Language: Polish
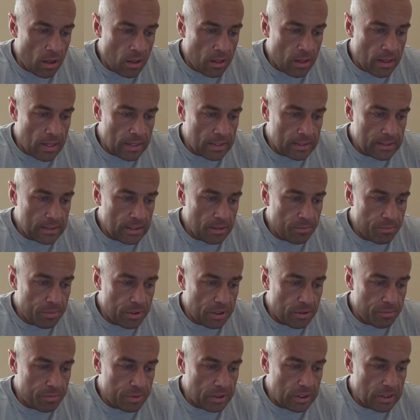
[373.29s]

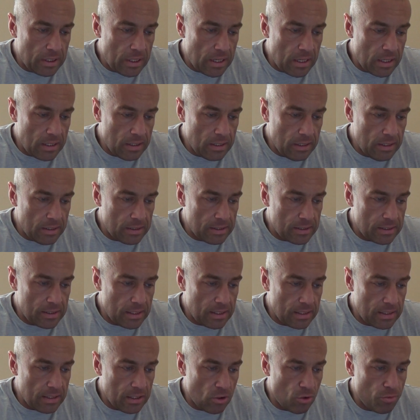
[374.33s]
Następne pytanie
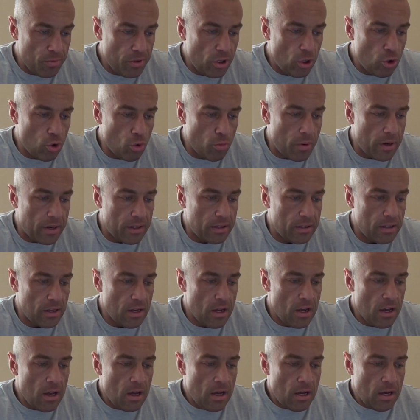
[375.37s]
zadał mi Hubert.
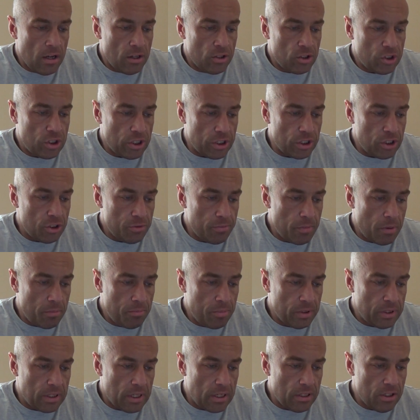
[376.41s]
Cześć, mam
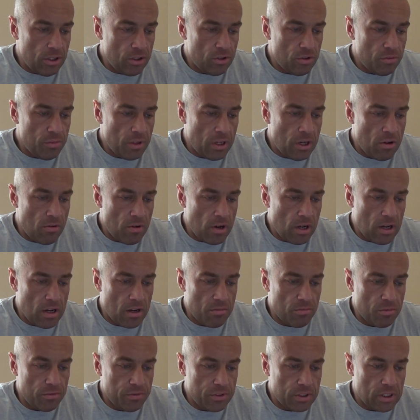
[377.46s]
pytanie do Michała
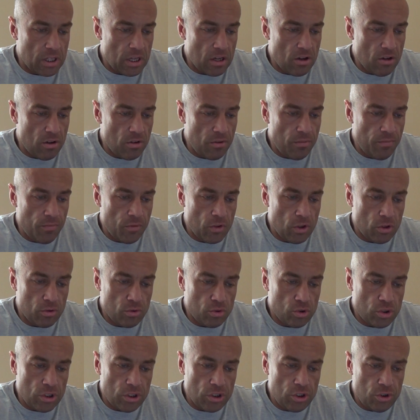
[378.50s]
Karmowskiego.
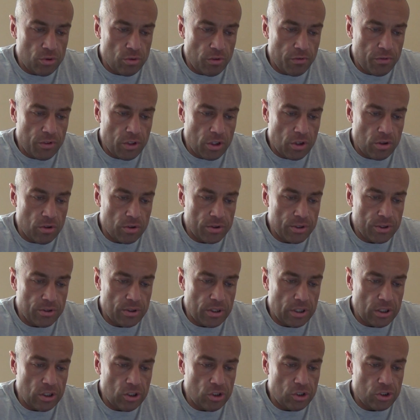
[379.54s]
Otóż na siłownię chodzę od
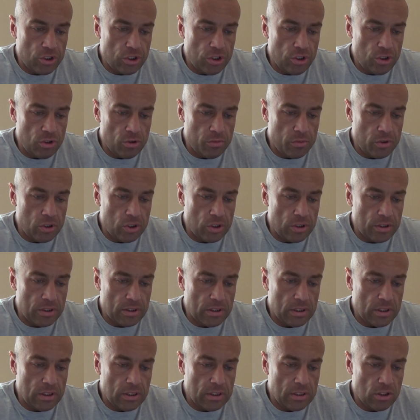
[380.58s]
jakichś 6
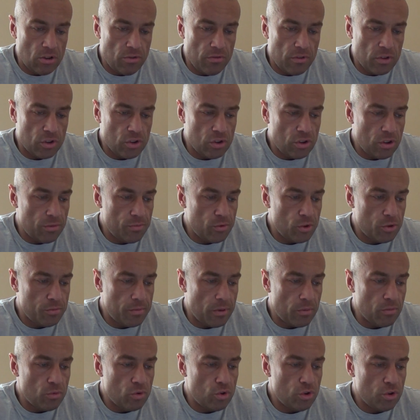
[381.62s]
miesięcy i zauważyłem, że
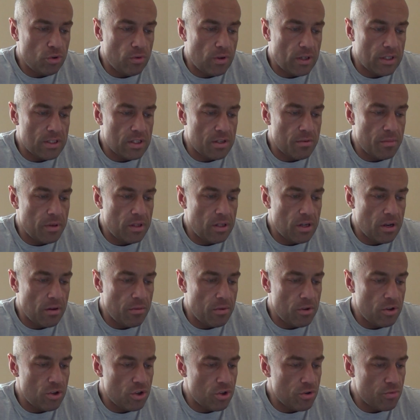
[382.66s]
mam dużą asymetrię
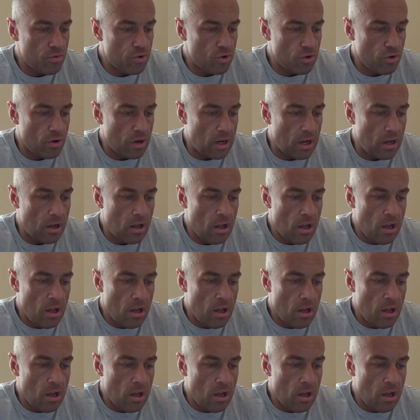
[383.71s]
mięśni brzucha.